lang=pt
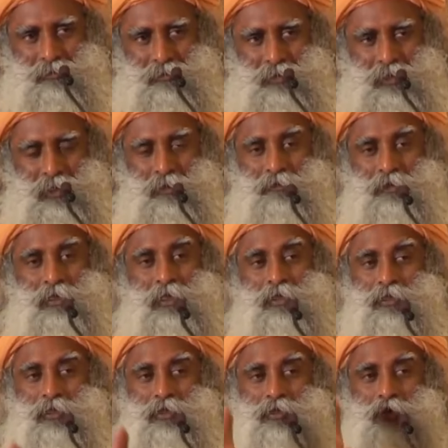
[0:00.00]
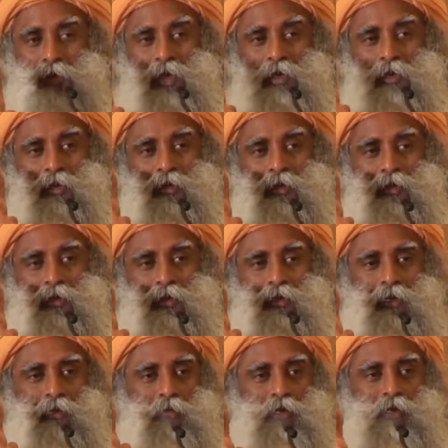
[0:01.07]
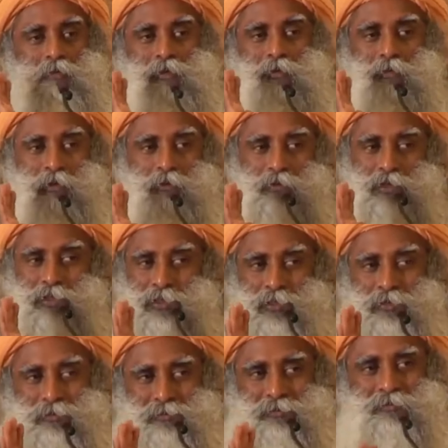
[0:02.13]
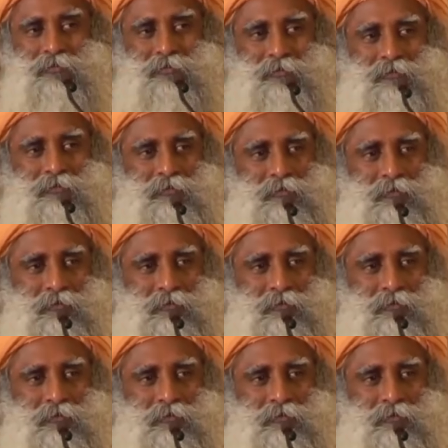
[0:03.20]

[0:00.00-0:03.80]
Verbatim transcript: Se entrar na sua cabeça, torna-se uma perversão.